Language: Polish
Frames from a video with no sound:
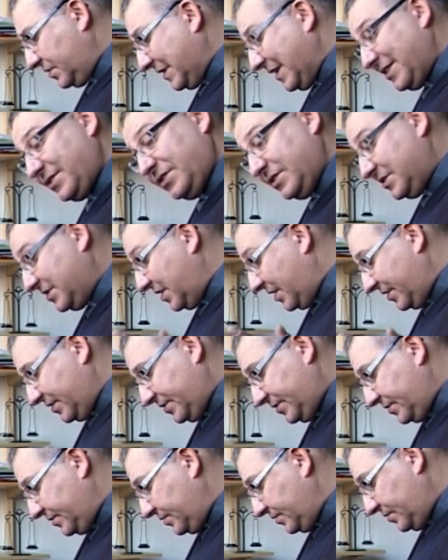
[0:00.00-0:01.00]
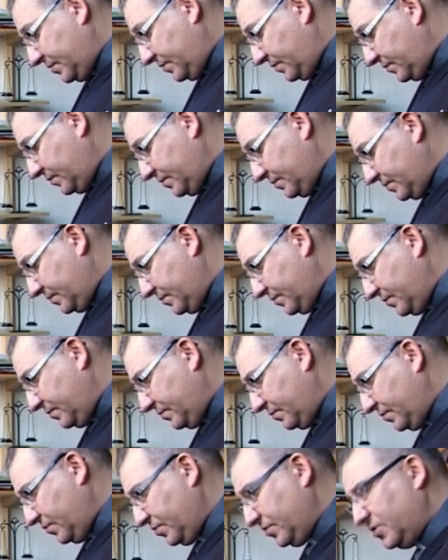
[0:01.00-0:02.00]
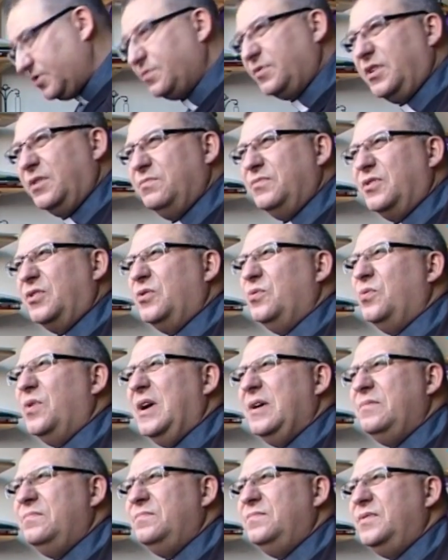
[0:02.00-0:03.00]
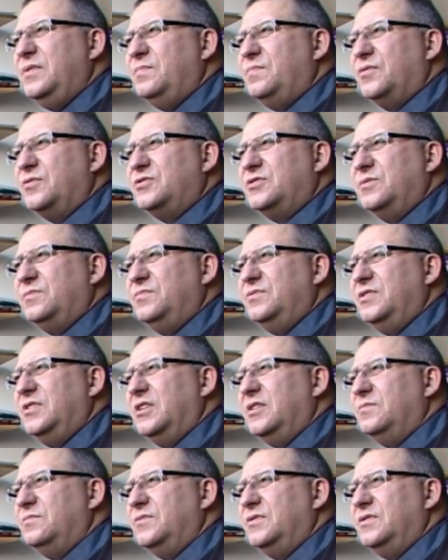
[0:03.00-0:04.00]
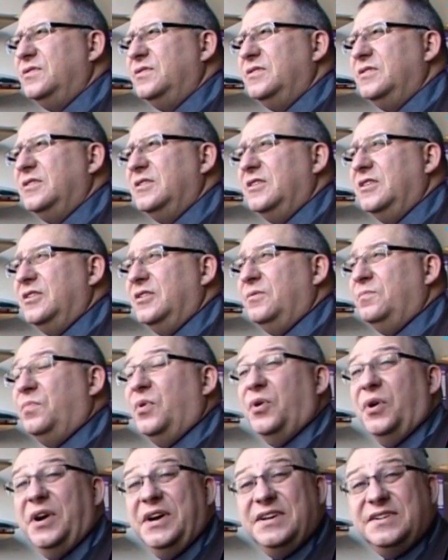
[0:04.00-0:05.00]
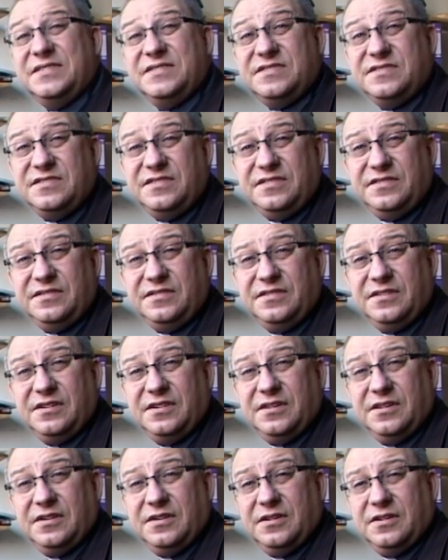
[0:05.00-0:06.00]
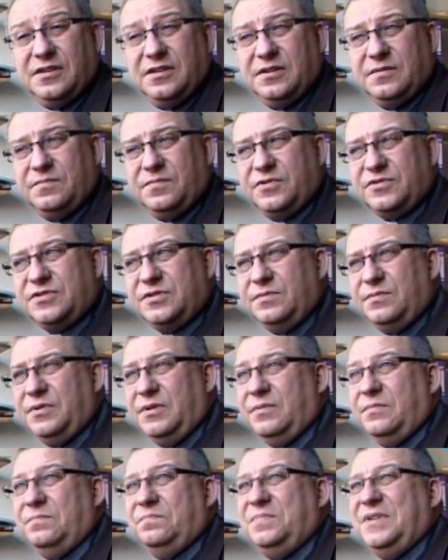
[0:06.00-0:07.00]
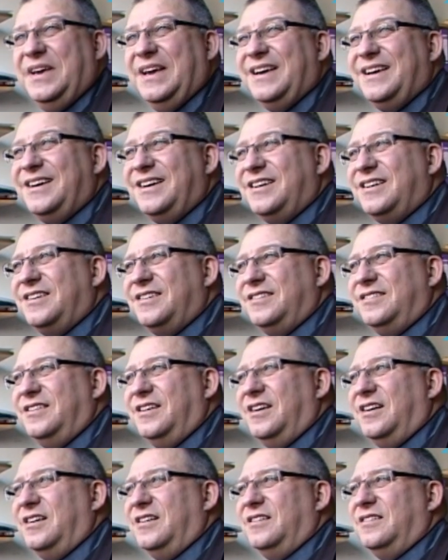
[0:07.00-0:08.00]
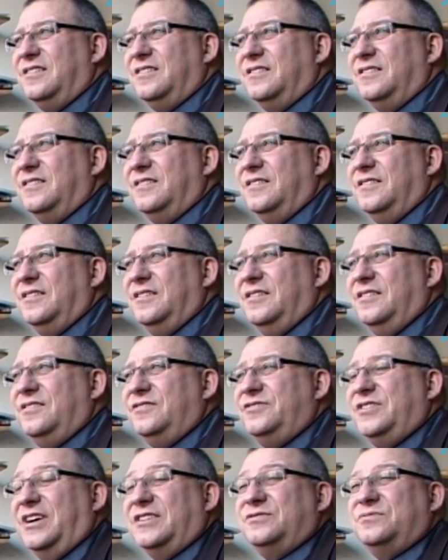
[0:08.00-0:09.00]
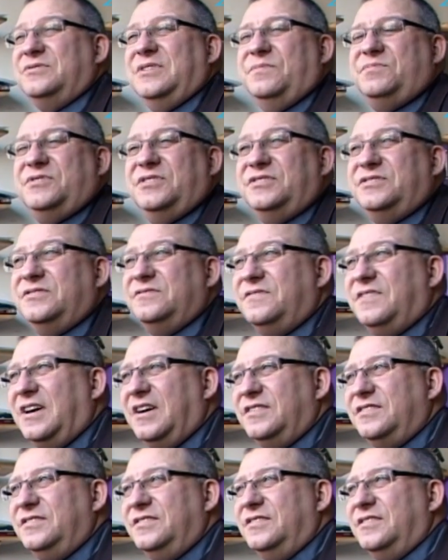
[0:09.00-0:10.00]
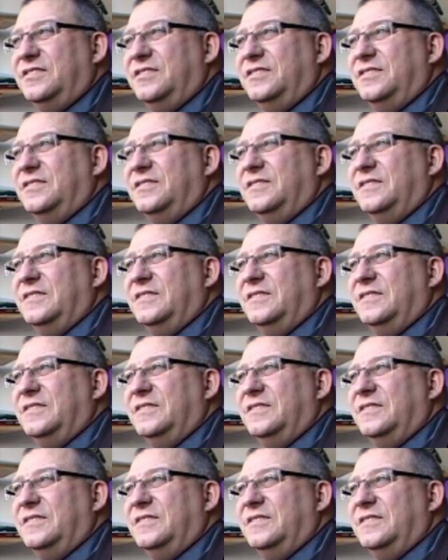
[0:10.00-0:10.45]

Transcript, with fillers: Każdy z nas. Y, potrzebujemy głębi, potrzebujemy poezji, potrzebujemy piękna, czasu na przeżywanie.